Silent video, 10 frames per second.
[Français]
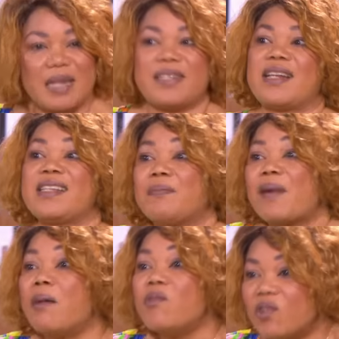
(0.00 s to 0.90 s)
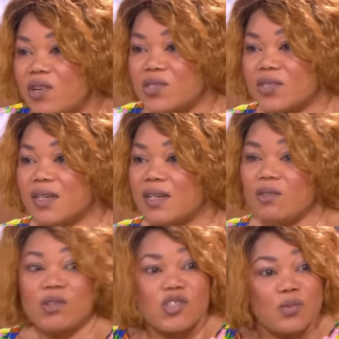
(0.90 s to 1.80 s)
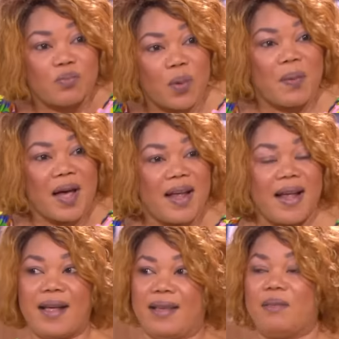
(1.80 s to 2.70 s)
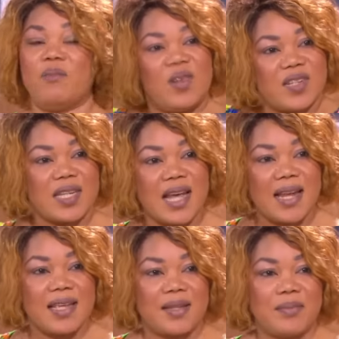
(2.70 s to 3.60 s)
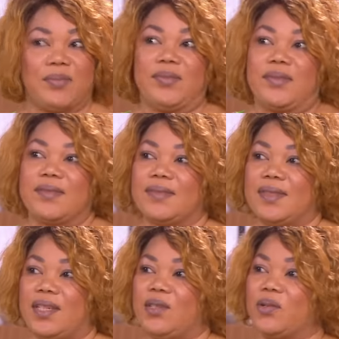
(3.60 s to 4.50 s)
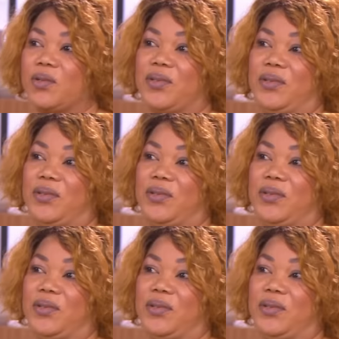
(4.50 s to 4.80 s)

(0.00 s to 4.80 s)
J'en étais pas amoureuse, donc je ne peux pas me laisser aller. Et donc.